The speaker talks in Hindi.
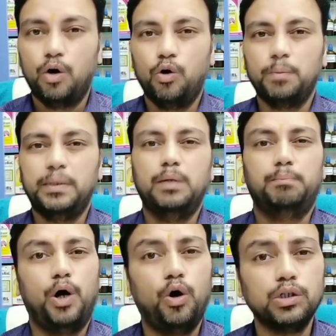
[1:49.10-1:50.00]
और मैंने
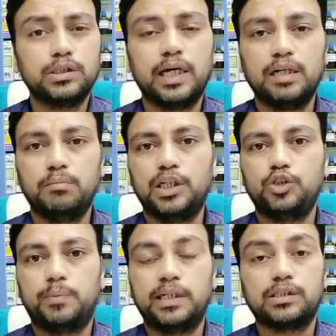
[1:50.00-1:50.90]
बहुत सारे
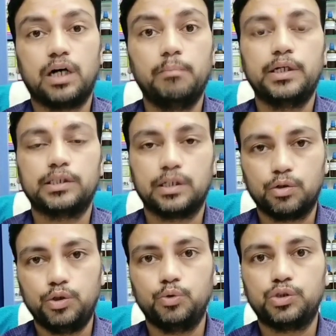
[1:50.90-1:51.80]
मरीजों पर इस कॉम्बिनेशन
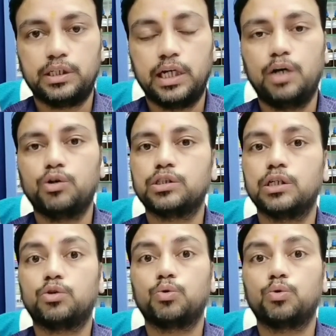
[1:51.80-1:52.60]
को यूज़ किया है और इसके